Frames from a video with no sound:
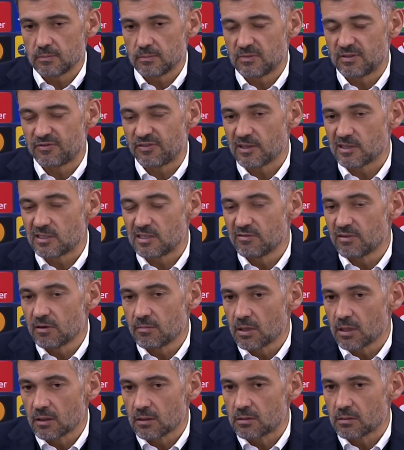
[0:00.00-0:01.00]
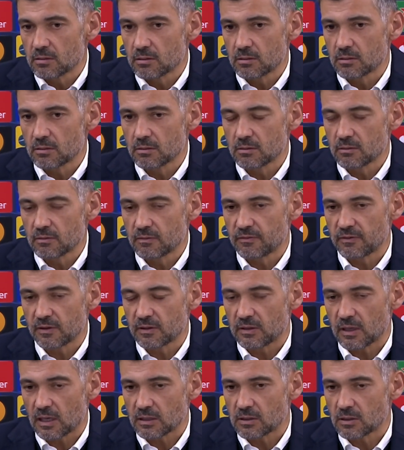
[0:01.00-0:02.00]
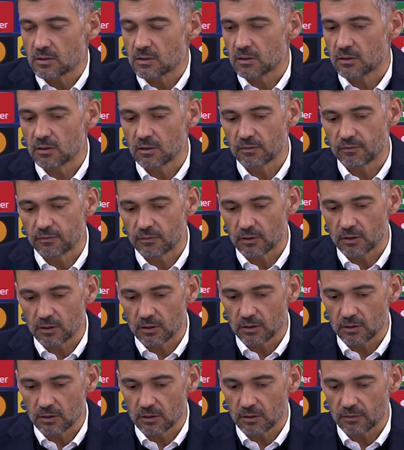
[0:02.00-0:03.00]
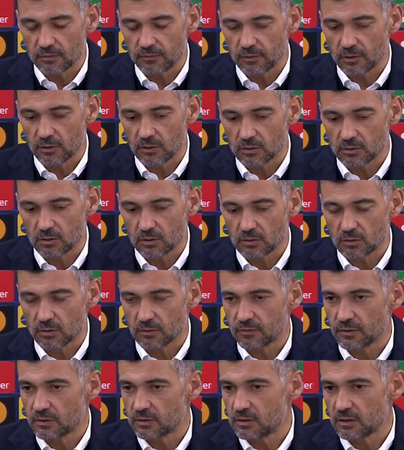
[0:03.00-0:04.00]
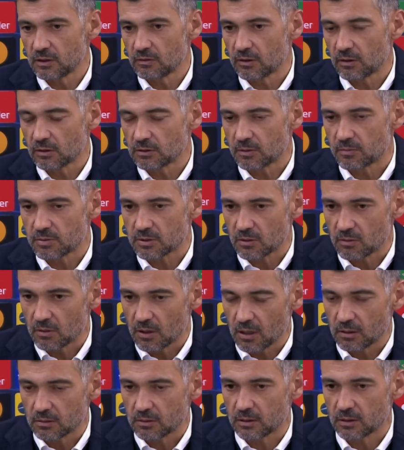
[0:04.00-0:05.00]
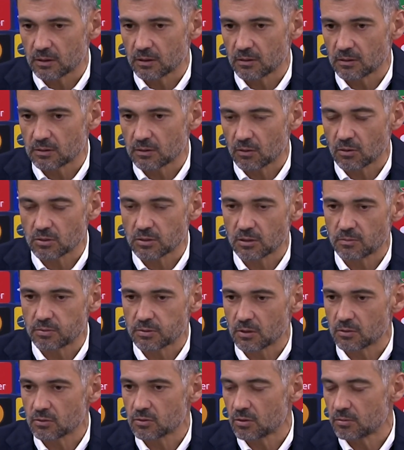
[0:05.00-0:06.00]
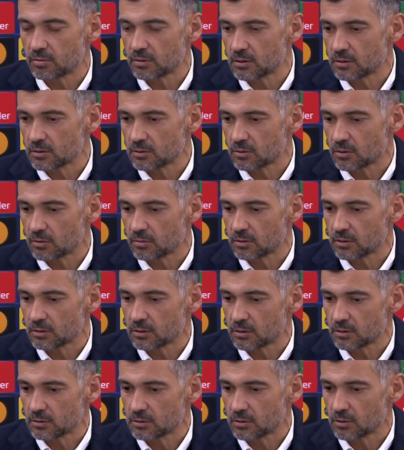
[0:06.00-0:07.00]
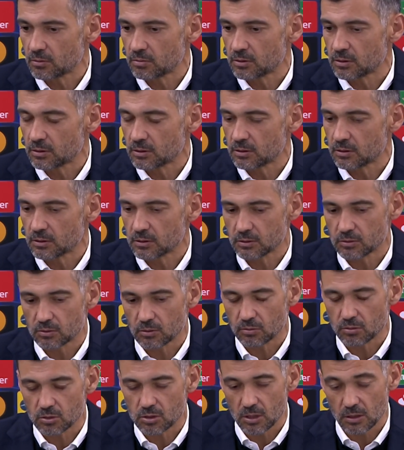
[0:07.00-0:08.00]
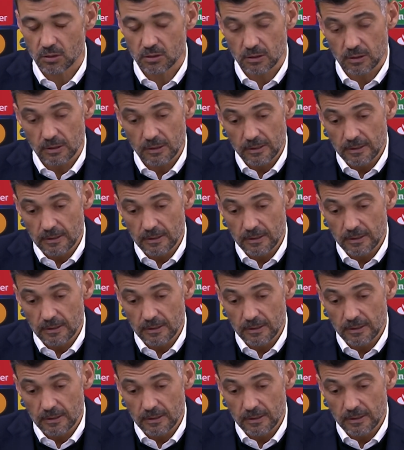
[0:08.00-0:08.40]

defensivamente fantásticos naquilo que foi, foi a nossa orientação defensiva, a nossa pressão alta, a nossa constante pressão sobre, sobre, sobre, sobre o Chelsea,